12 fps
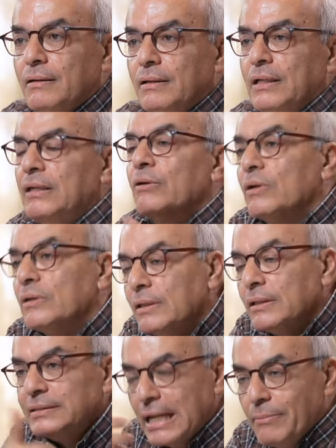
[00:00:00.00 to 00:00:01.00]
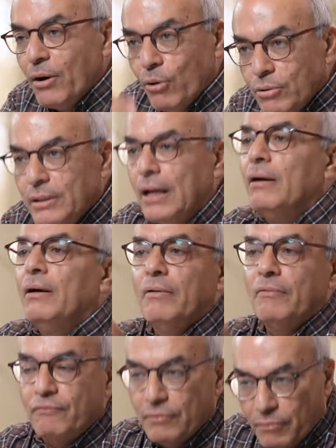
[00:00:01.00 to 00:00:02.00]
لان زي ما قلنا
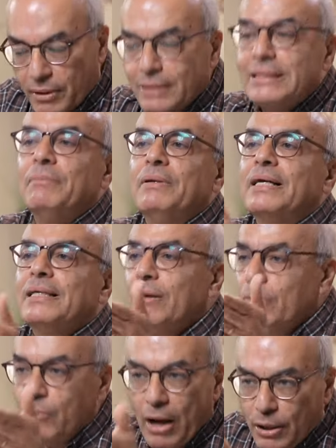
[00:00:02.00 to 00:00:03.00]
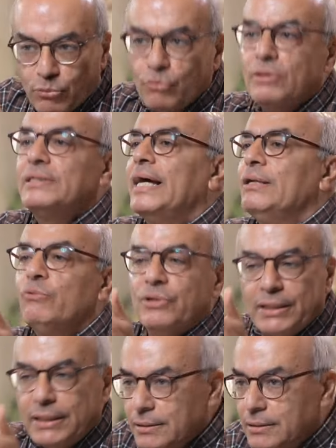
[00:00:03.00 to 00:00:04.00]
في مرات قبل كده وهنقول تاني
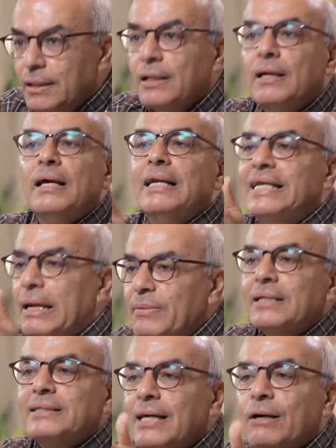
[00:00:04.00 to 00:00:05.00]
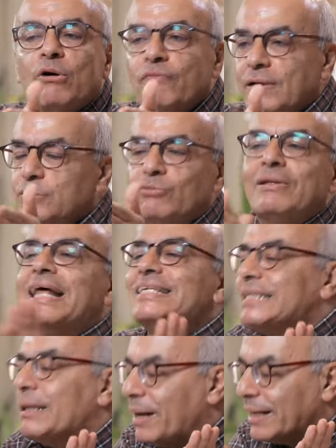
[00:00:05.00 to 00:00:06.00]
ونعيد الجميع زغوا فسد
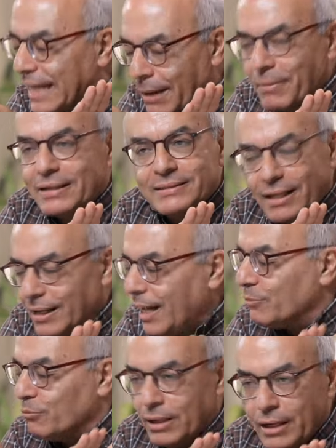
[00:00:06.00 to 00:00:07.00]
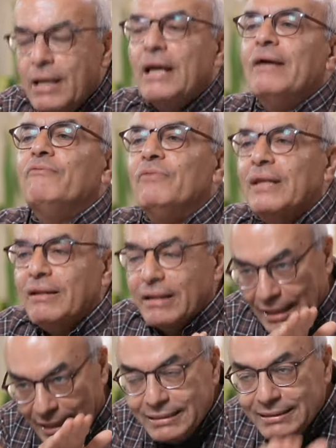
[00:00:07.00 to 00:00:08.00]
ليس من يعمل صلاحا ولا في
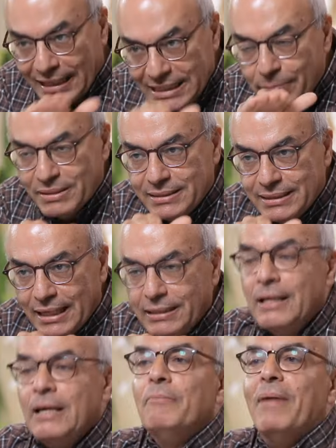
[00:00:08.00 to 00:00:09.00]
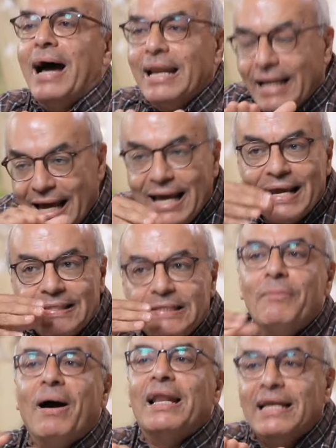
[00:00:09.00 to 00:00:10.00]
الحته دي بالذات مع الايه
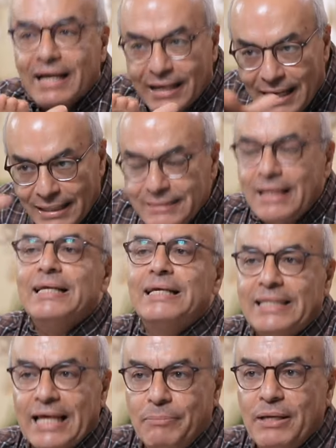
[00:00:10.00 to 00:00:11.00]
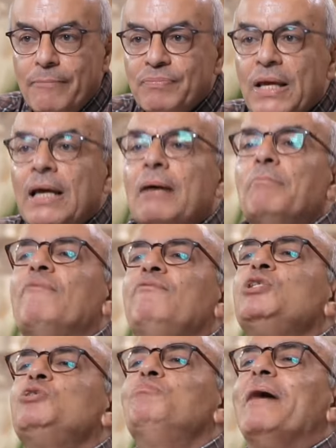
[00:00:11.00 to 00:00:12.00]
دي مع الاعلان ده الكتابي
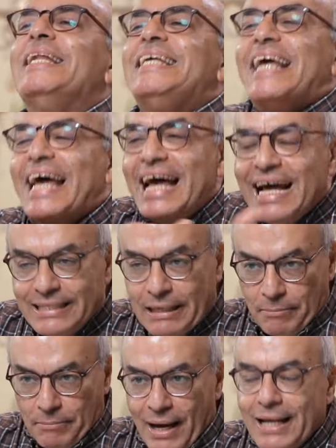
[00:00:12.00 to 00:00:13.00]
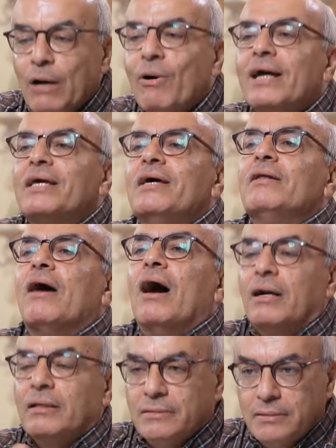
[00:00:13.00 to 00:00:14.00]
مفيش بني ادم على وجه
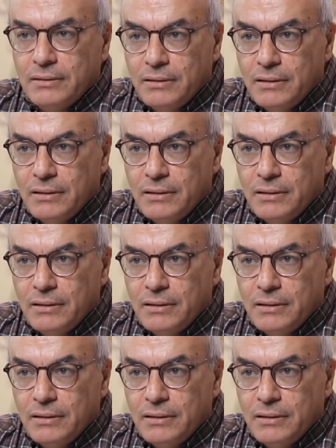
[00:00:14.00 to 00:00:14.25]
الارض